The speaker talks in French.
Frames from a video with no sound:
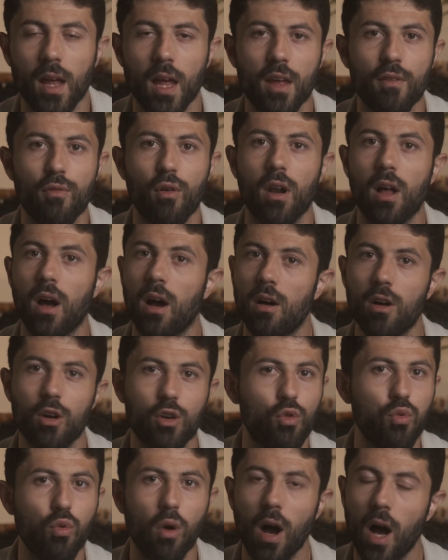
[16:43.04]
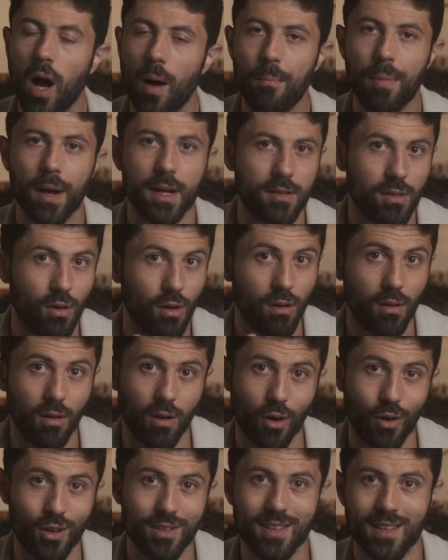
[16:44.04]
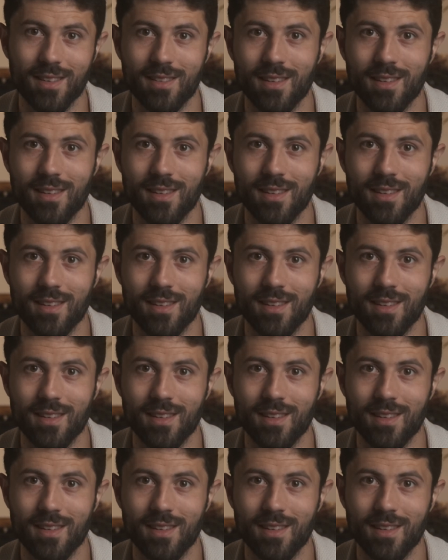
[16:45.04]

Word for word: Et voilà, court, impactant, retiens